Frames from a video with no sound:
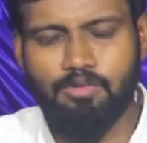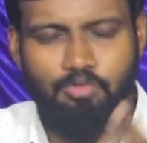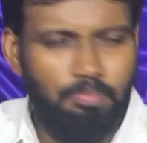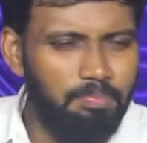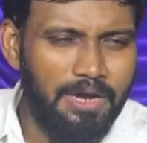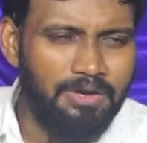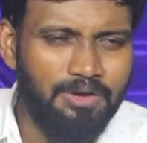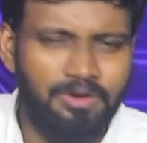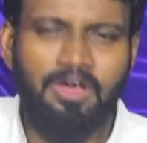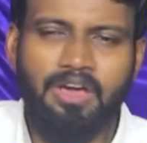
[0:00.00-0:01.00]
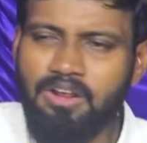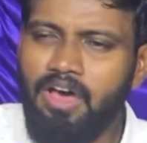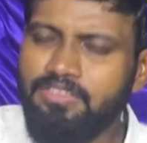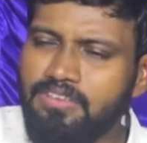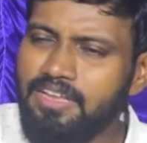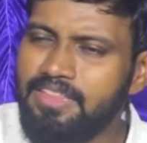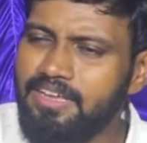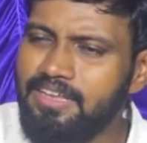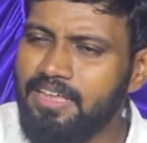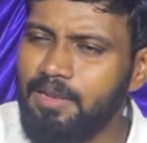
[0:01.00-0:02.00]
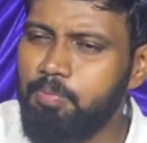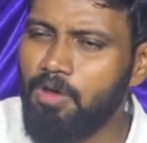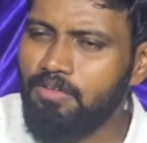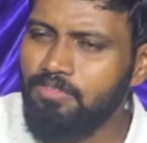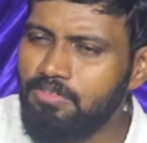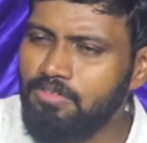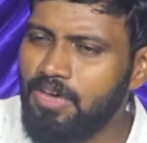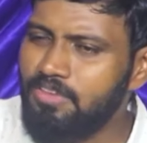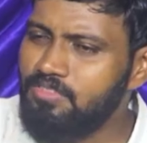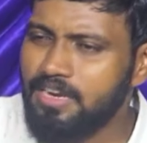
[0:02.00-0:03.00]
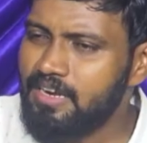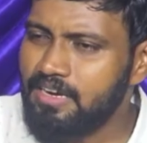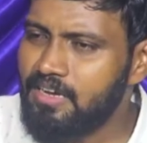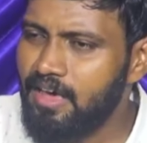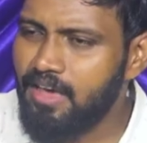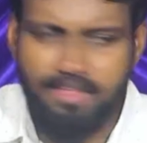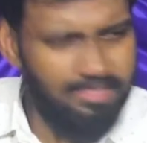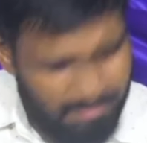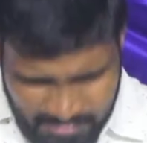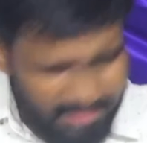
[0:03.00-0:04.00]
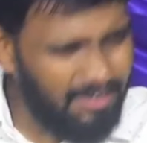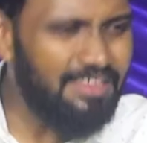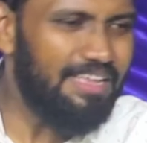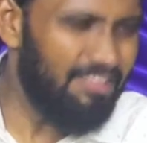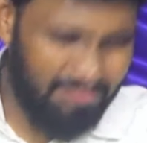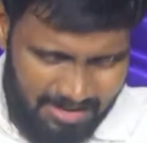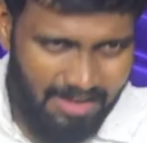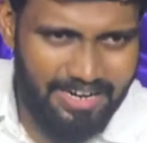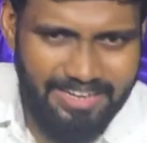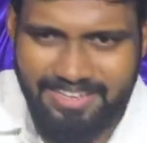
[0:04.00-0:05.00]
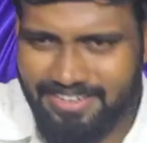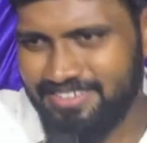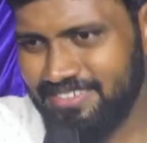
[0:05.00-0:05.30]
గుంపెంటో రాజుగారి దగ్గరికి వెళ్ళి పొలమును ఆస్తులు అడగట్లా దా మందిరానికి వెళ్దాం రా అని అడిగారట